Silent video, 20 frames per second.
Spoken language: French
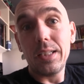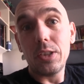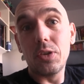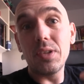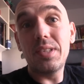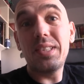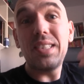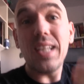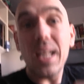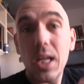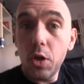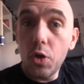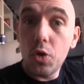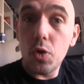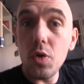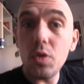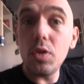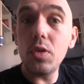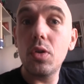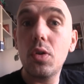Je sais
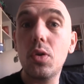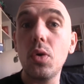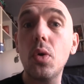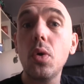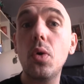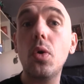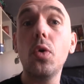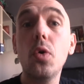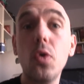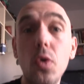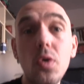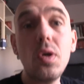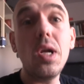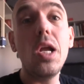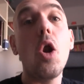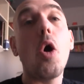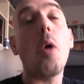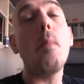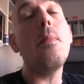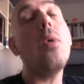juste que eux,
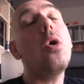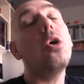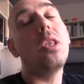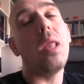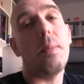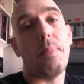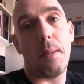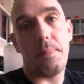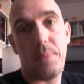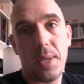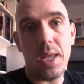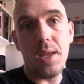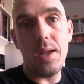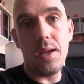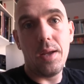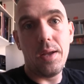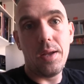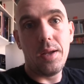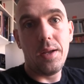il leur manque des papiers